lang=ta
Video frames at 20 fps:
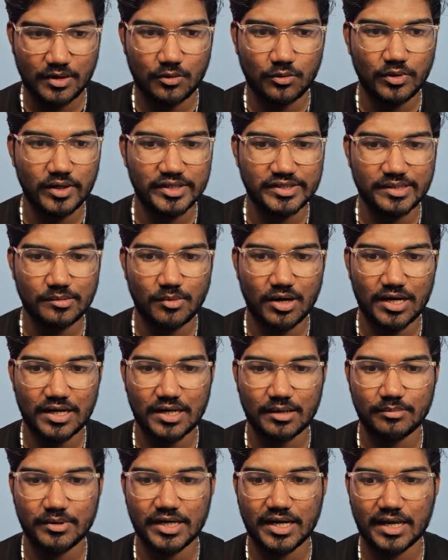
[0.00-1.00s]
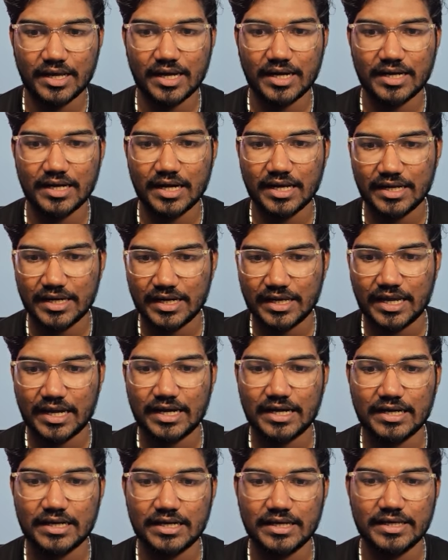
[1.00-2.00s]
இப்போ நான் ஓஎஸ்ஐ மாடல் அப்படின்னு நான் கேட்டேன்னா
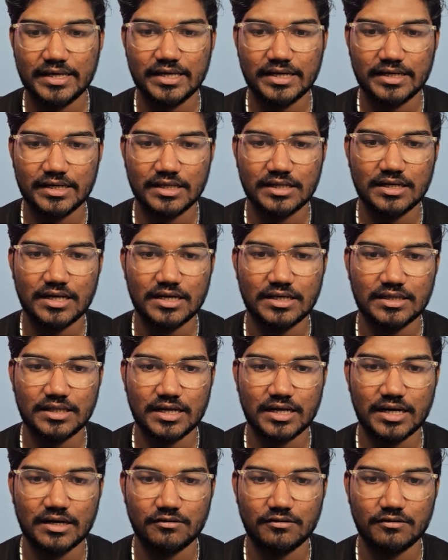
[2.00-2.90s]
எனக்கு என்னென்ன லேயர் எதுக்கு அடுத்து